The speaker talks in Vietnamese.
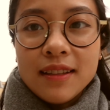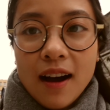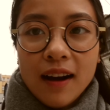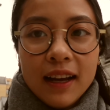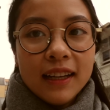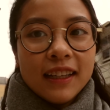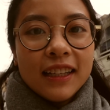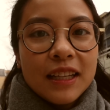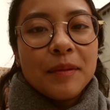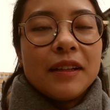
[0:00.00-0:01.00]
giờ ấy,
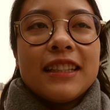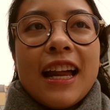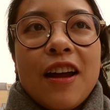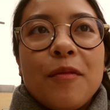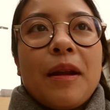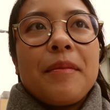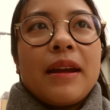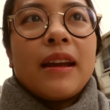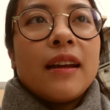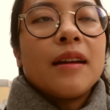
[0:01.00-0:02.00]
nhưng mà thực ra là hôm nay
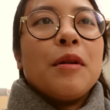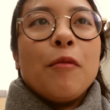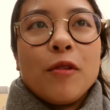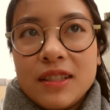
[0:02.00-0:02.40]
mình 11